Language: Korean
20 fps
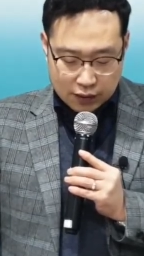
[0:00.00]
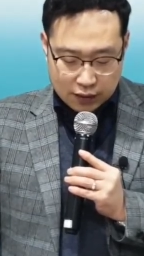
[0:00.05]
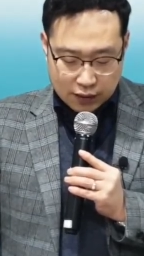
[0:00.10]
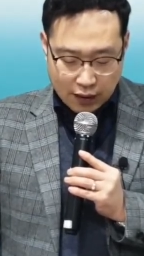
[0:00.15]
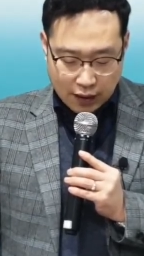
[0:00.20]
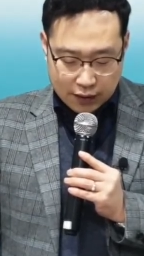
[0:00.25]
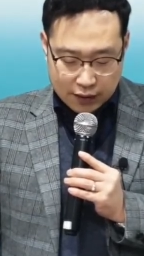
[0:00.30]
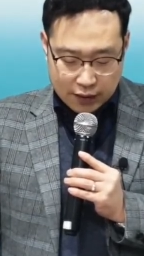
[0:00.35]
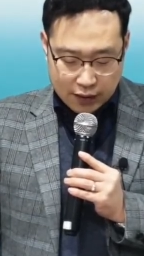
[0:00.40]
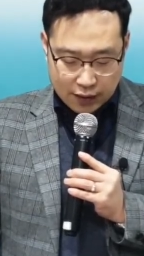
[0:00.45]

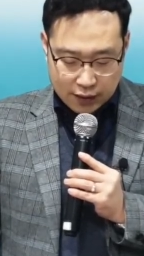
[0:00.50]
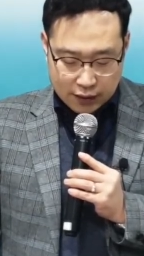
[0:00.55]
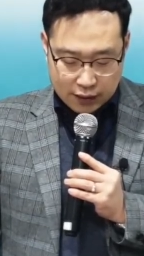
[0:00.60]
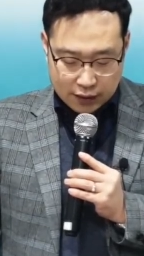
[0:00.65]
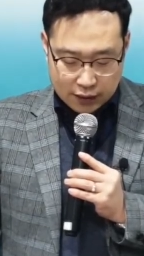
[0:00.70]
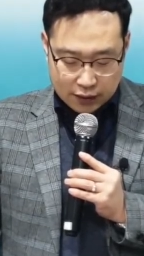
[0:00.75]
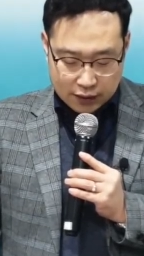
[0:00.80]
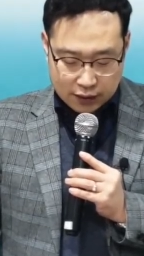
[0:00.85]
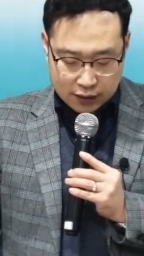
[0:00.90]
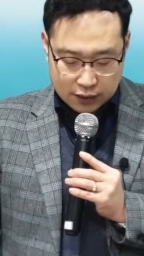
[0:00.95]

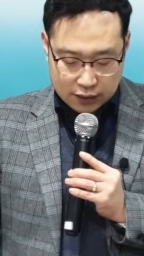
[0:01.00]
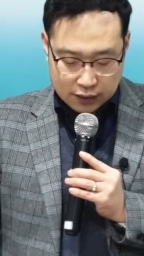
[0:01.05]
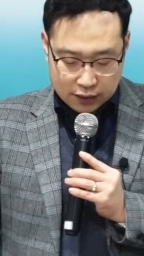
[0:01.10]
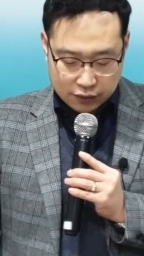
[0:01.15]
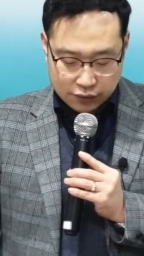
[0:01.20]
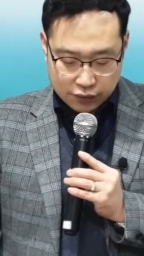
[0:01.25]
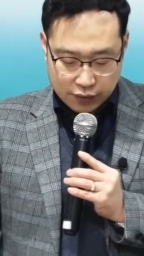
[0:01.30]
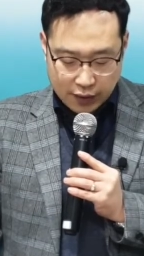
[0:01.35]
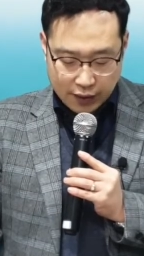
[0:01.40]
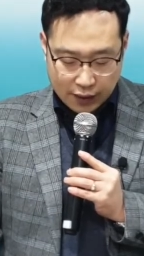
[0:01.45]
다니엘이 든
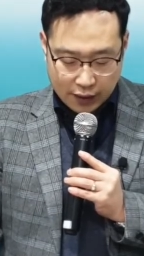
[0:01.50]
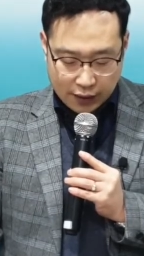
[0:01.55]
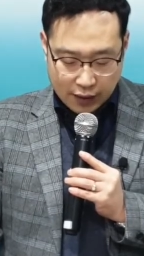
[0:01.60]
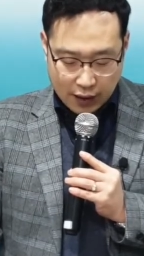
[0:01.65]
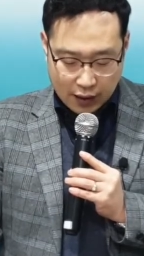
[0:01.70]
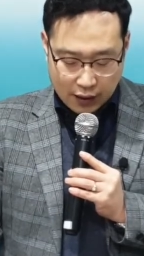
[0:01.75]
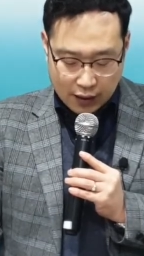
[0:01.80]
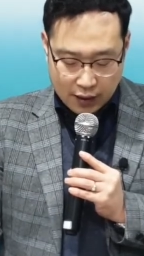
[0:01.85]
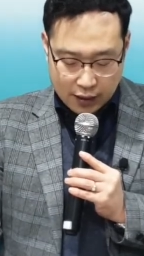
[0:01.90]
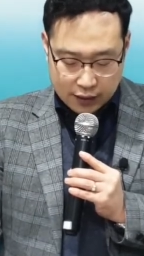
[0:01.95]
굴에
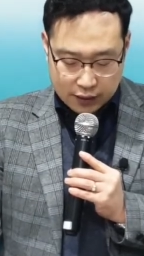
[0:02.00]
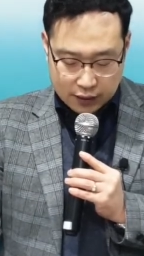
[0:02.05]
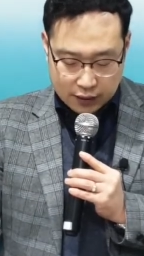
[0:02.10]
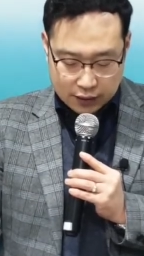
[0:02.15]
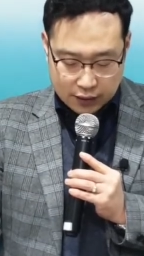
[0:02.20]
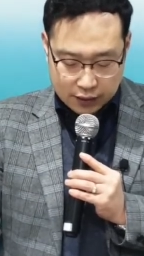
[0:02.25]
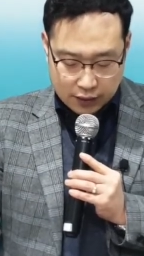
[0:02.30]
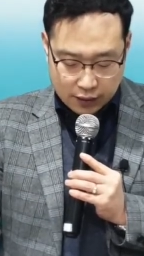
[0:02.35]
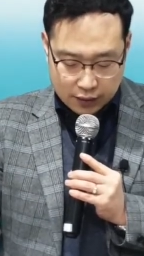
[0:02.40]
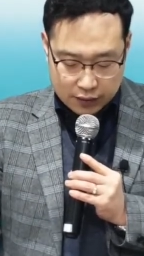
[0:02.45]
가까이
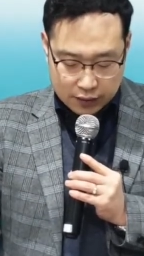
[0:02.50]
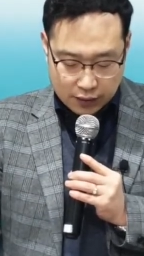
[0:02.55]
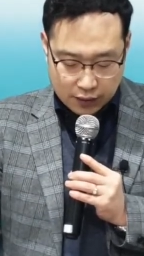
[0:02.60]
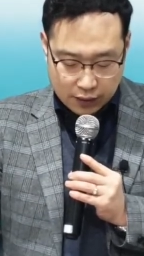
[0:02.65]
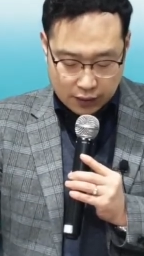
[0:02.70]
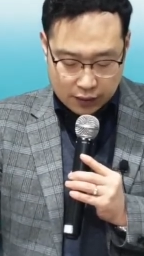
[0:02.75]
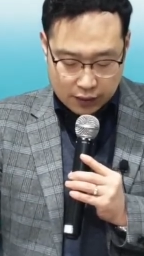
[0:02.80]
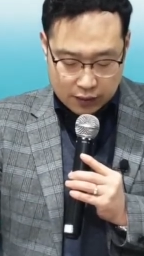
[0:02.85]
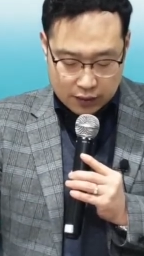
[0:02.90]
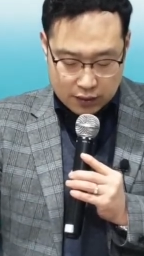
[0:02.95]

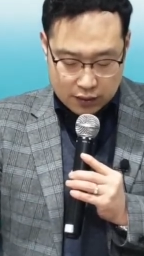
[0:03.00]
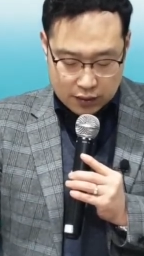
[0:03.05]
이르러서